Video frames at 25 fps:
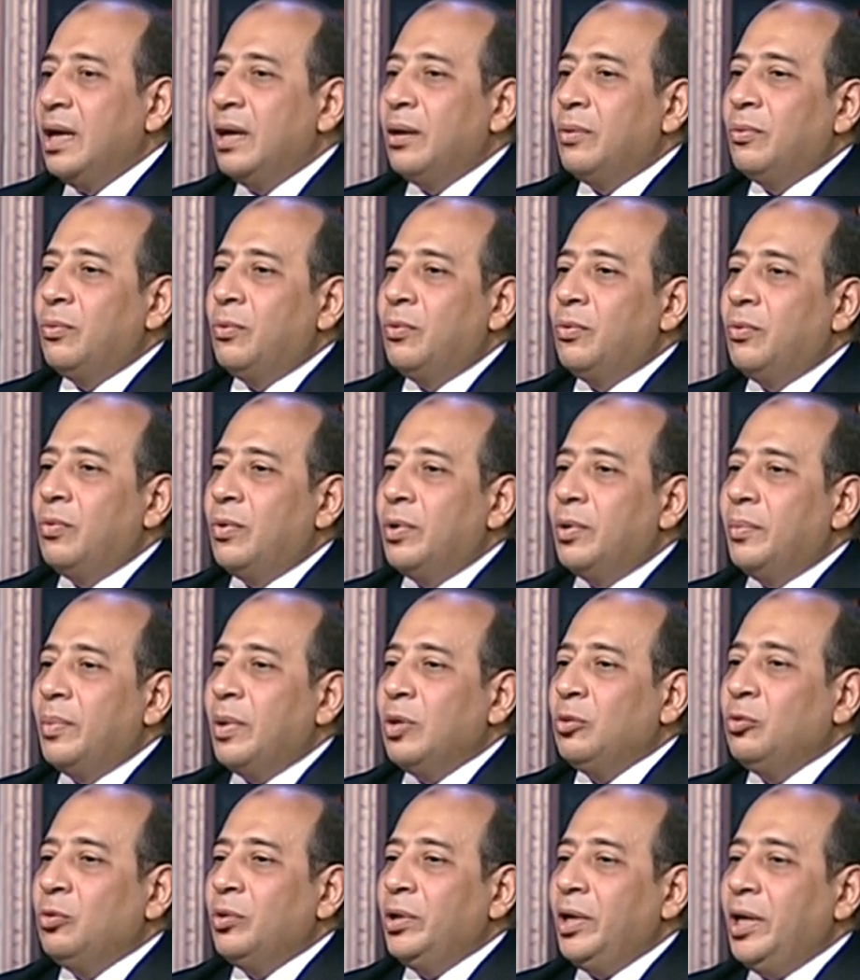
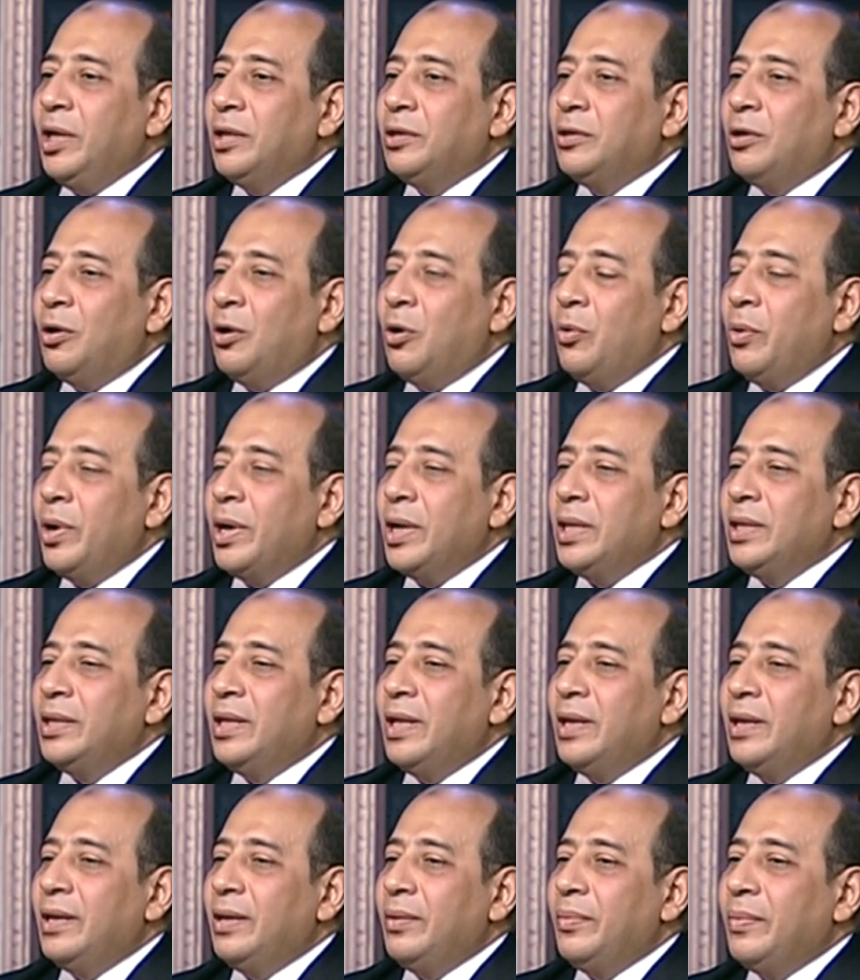وبرضه دي حته قويه جدا
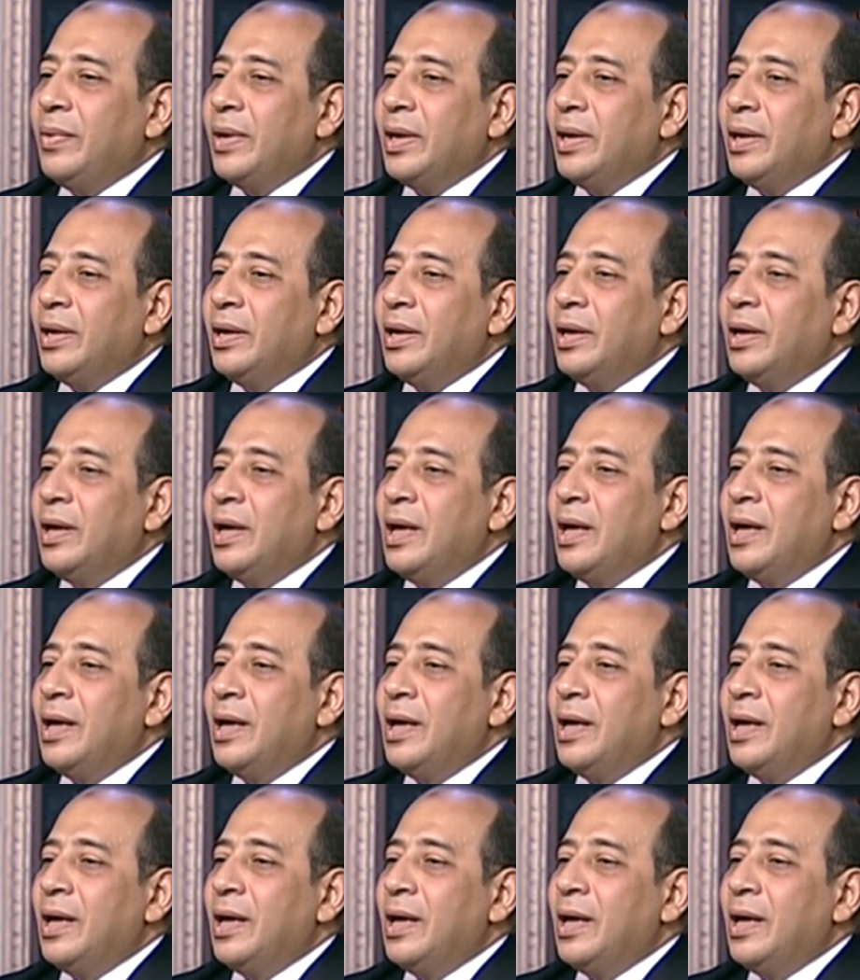يمكن